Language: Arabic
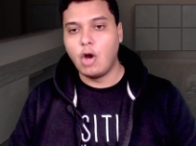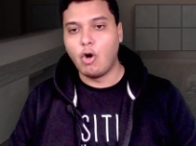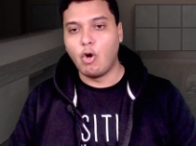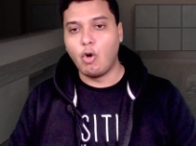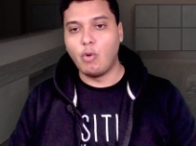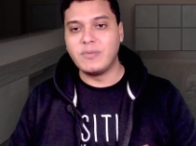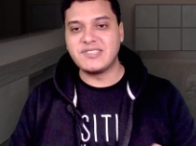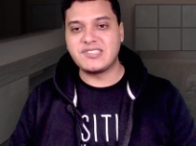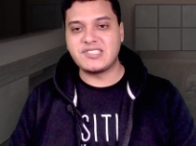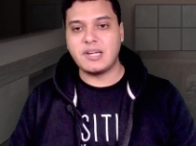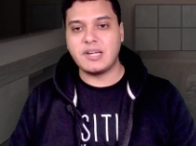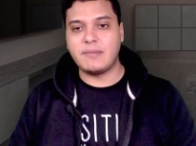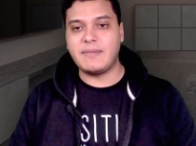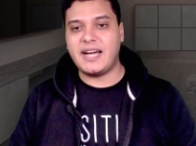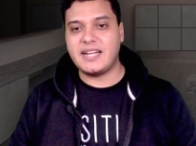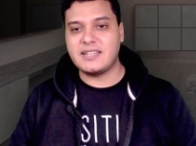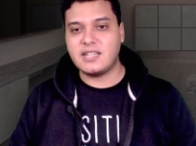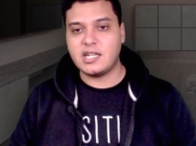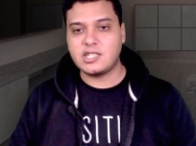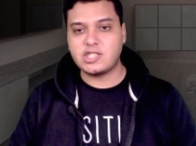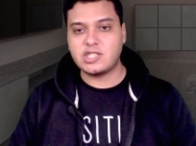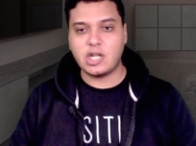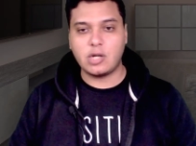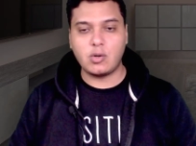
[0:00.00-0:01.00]
ومن
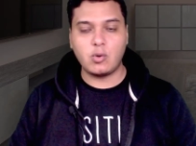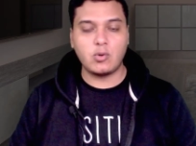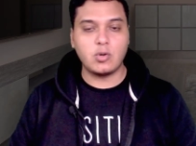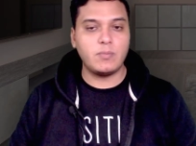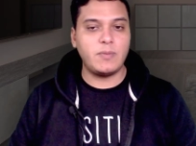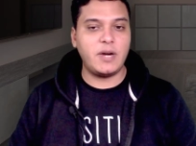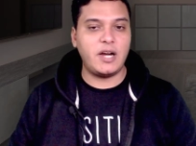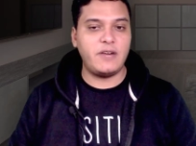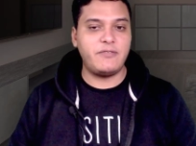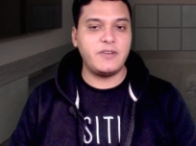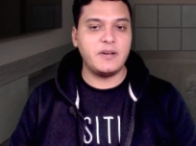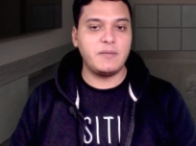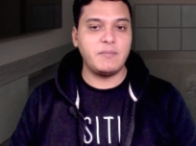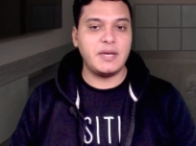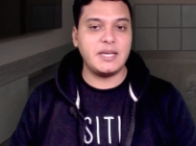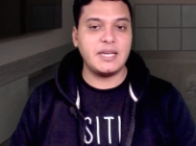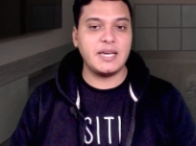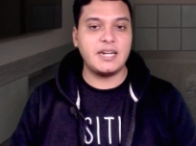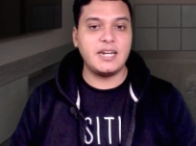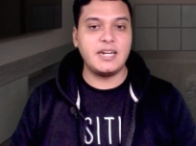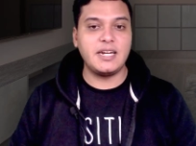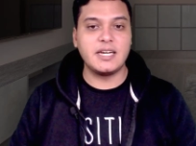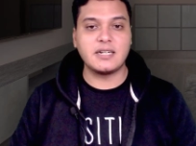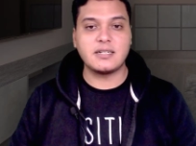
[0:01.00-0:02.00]
17.4%
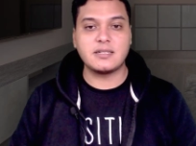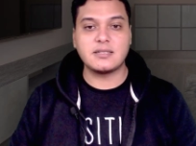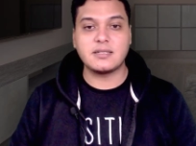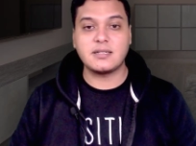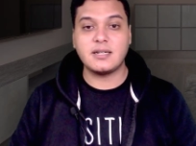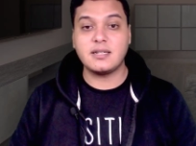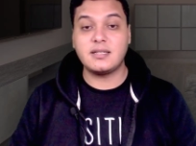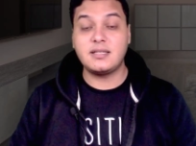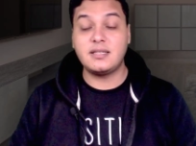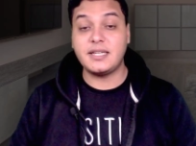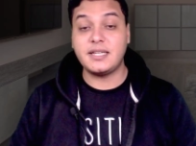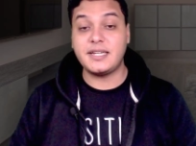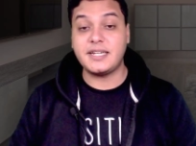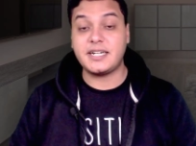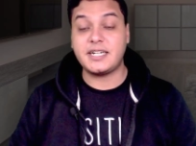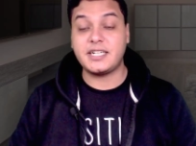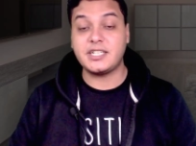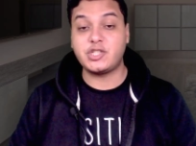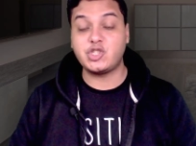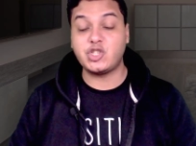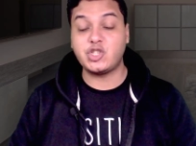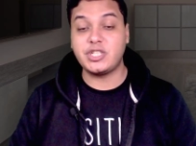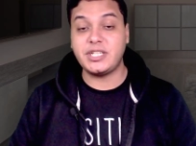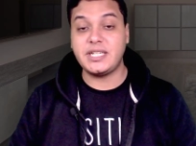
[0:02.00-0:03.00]
للإقراض
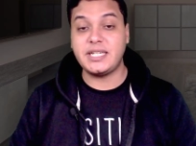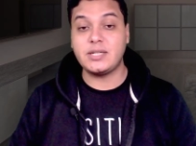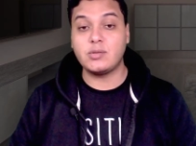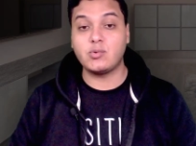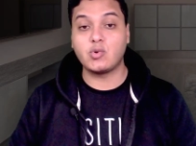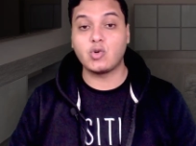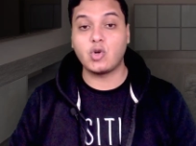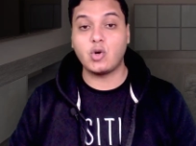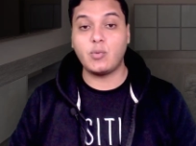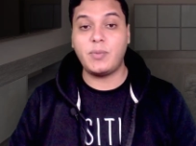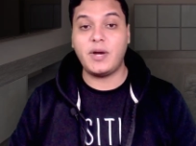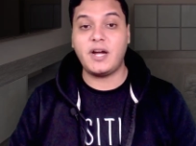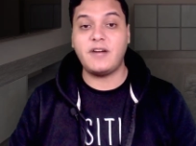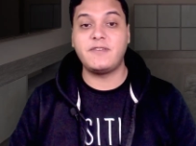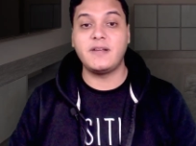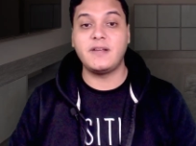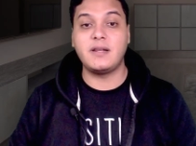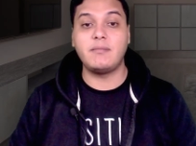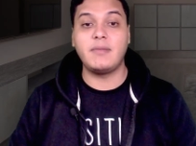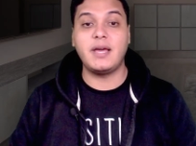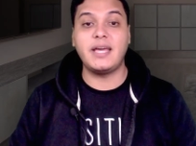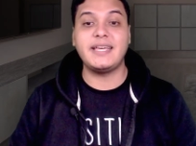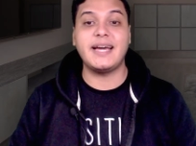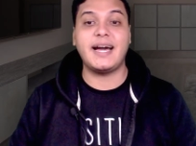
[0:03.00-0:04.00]
ل
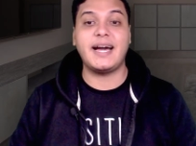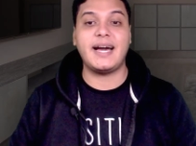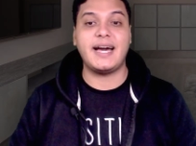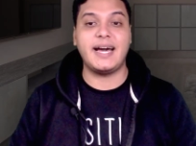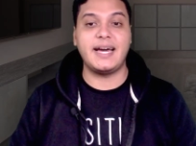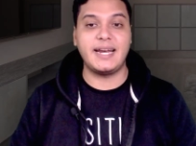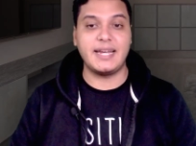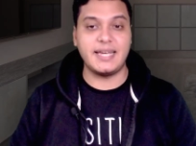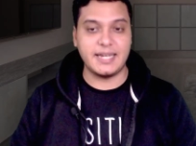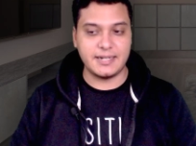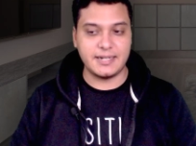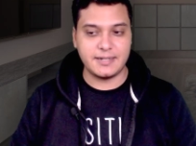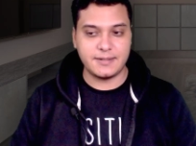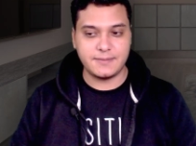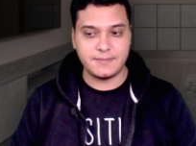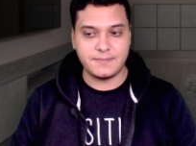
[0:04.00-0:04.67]
20.4% حاليا